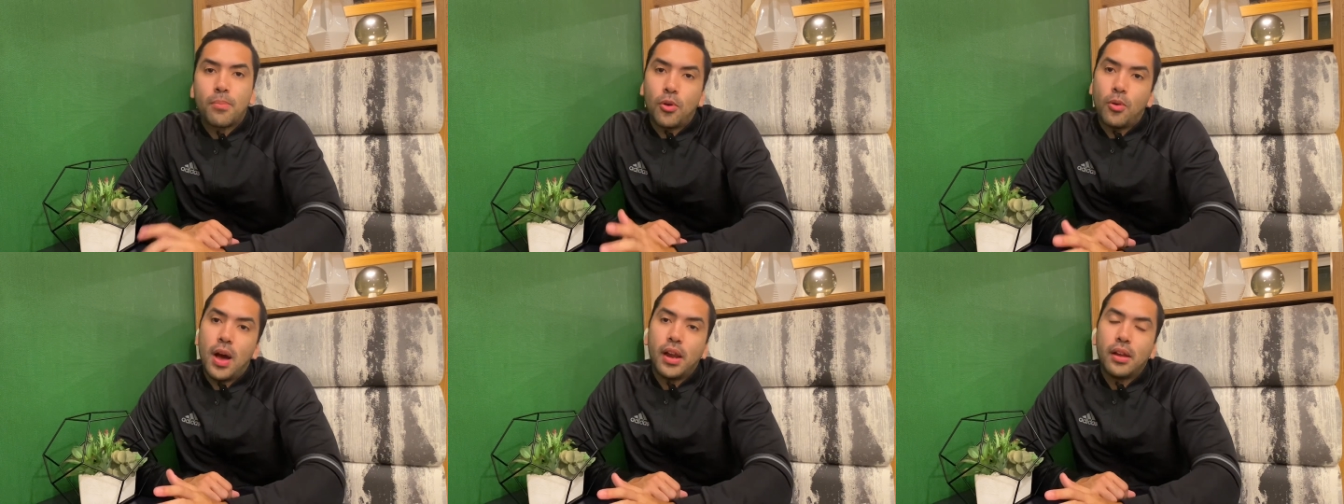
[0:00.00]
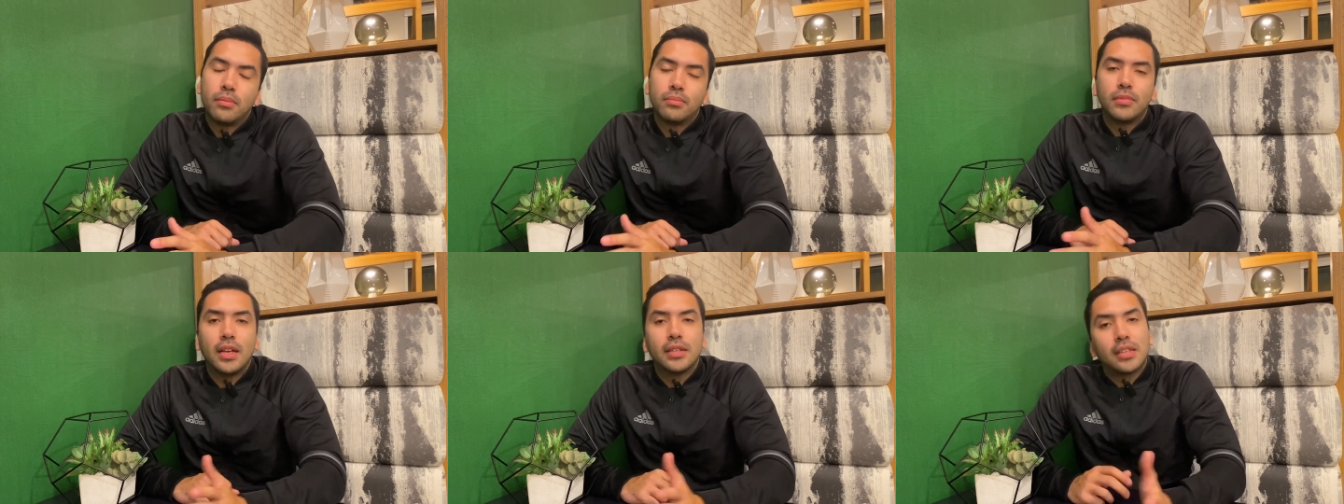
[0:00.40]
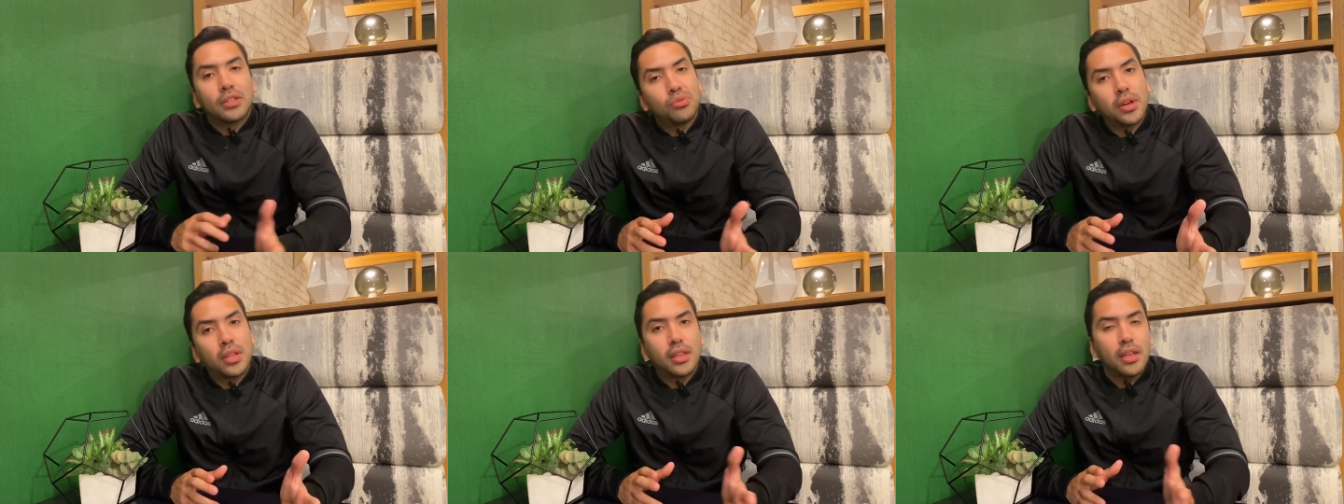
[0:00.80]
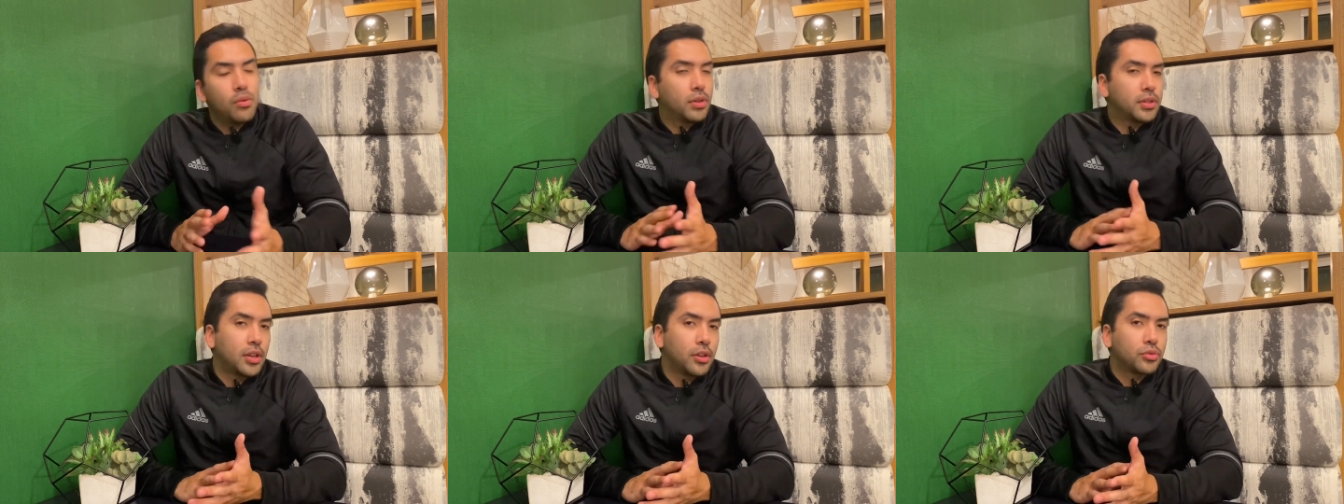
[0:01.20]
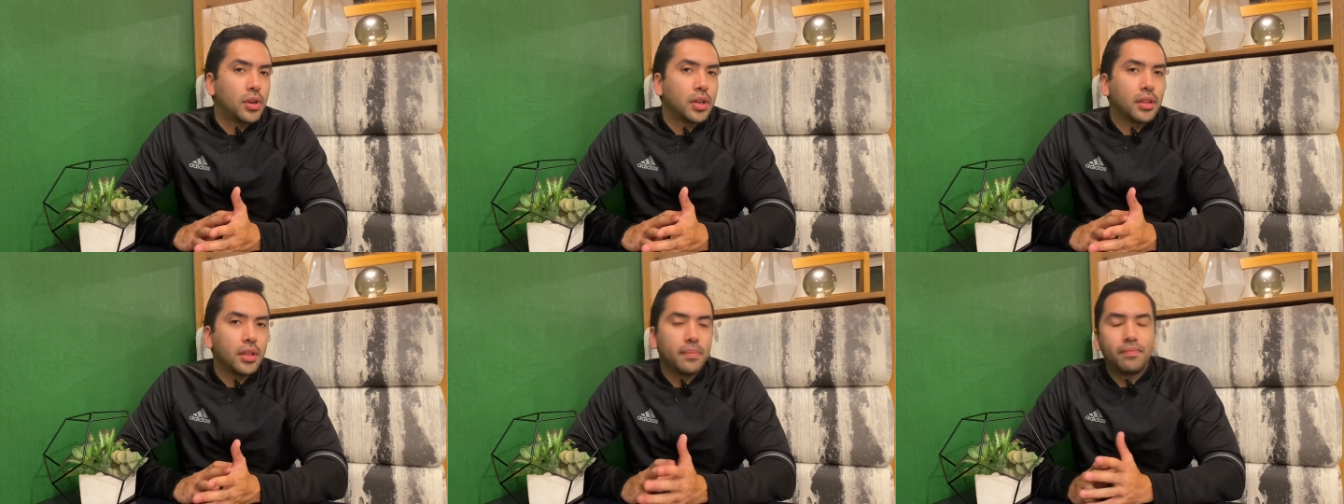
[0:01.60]
probar esa suerte o esa no
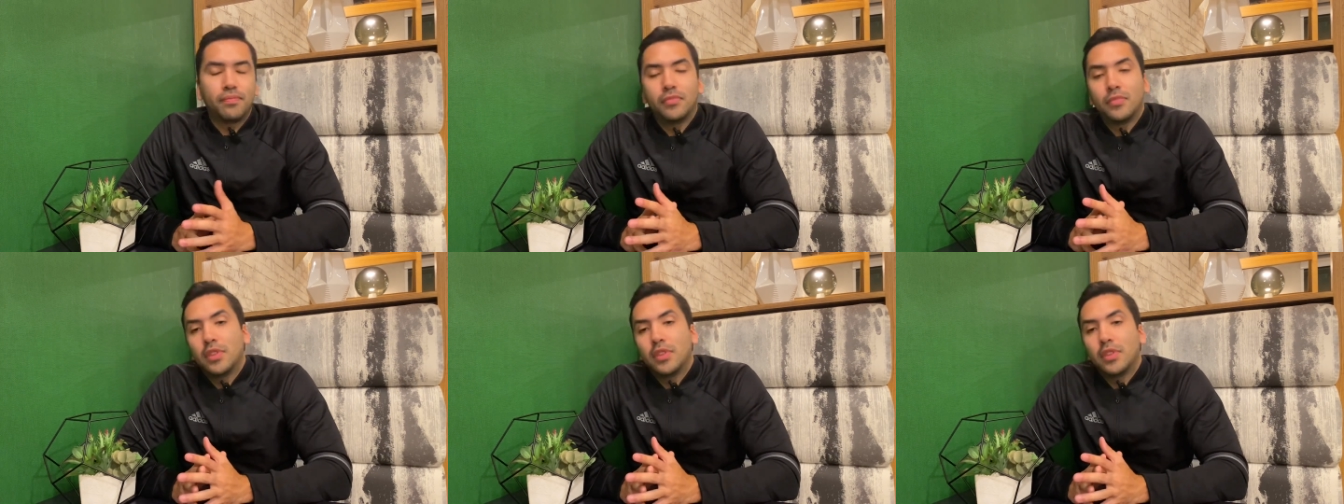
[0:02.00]
suerte.